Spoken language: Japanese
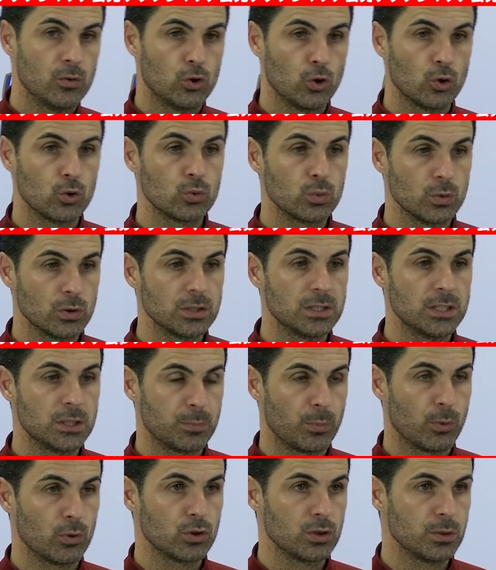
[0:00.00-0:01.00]
Those ones
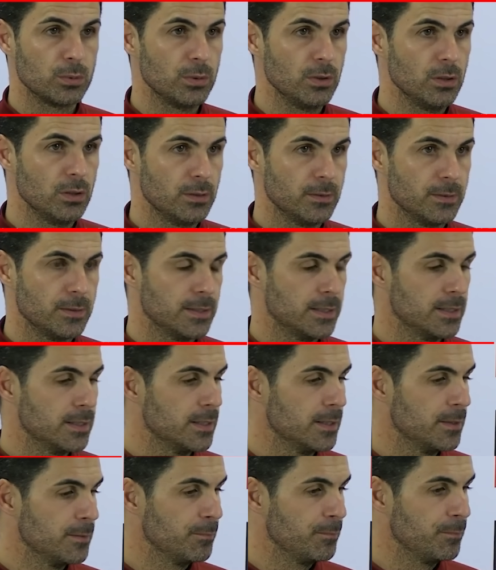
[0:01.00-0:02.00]
is possible,
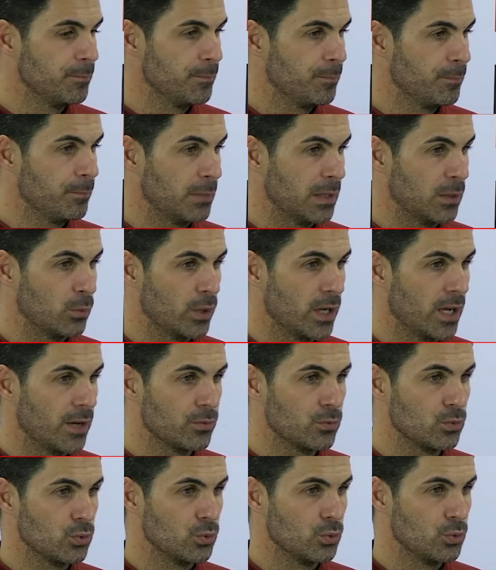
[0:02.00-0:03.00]
um, but we
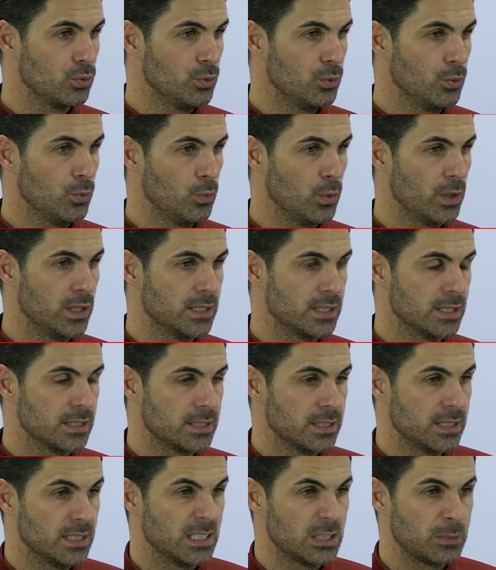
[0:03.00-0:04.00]
have to wait and
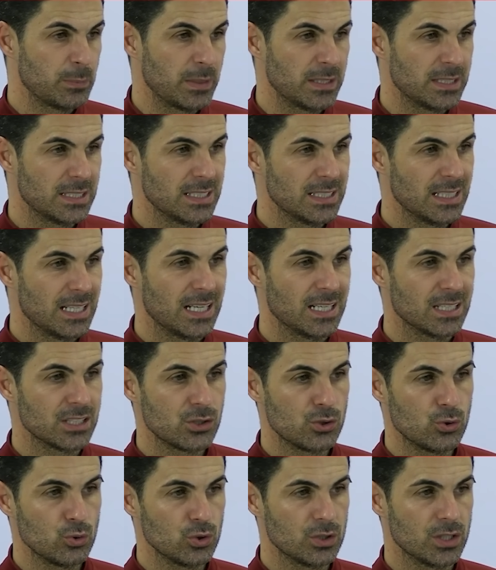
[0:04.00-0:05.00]
see, especially the
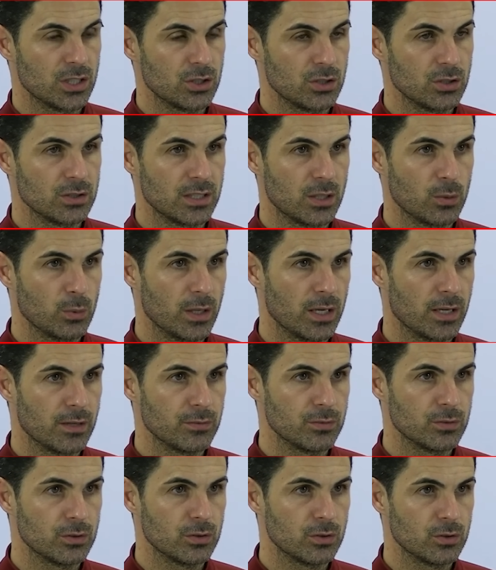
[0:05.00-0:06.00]
last two sessions that we
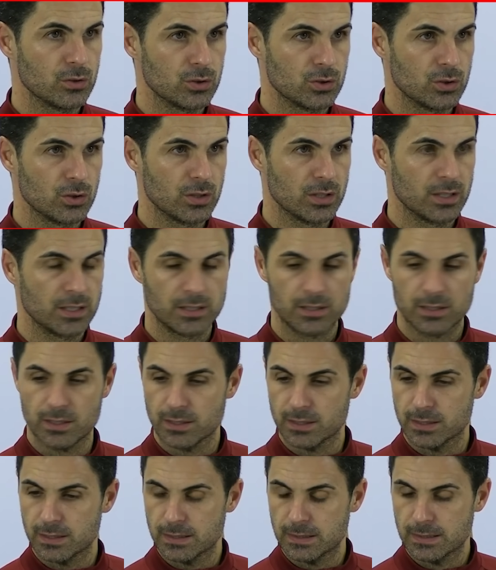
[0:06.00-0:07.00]
have on, on Saturday
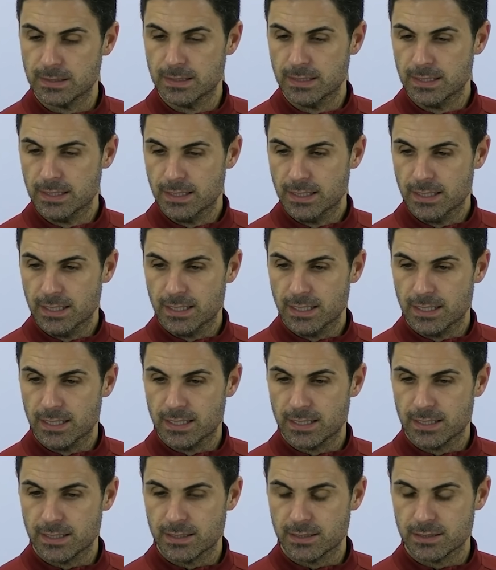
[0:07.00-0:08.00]
and,
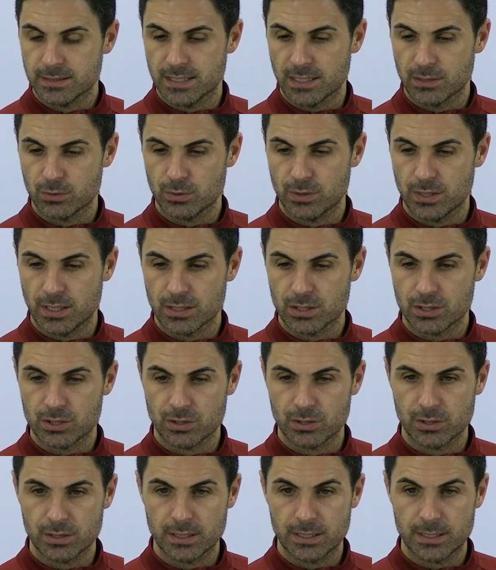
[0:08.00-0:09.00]
and Saturday and
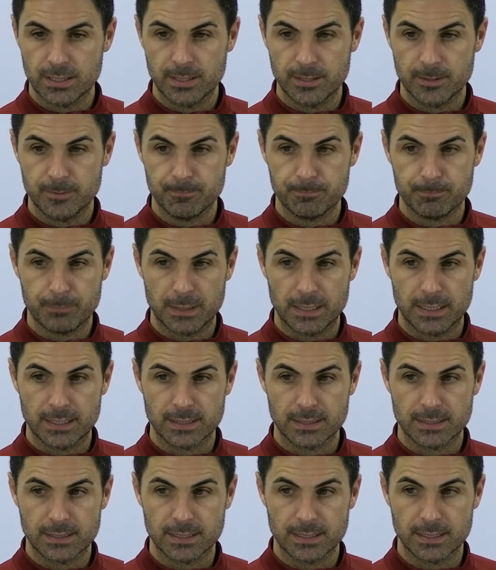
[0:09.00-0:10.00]
Sunday.
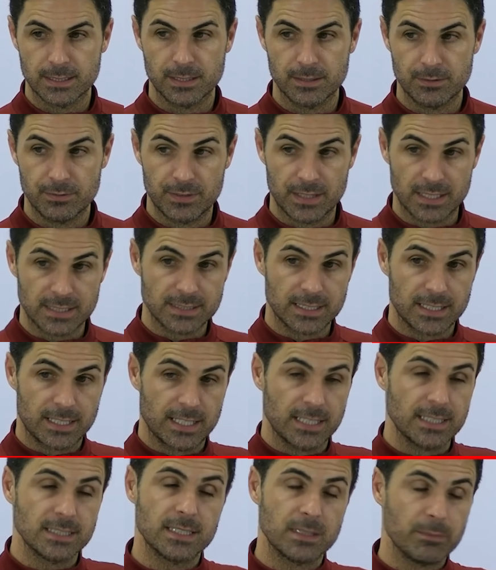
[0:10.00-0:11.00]
And uh, if that's the
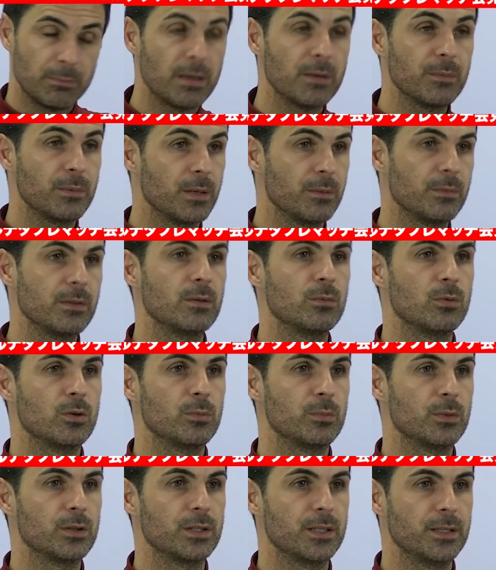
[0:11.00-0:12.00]
case, they might be available
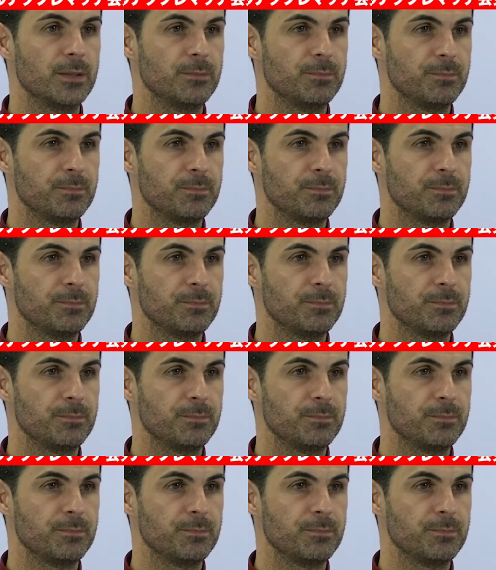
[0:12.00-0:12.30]
on Monday.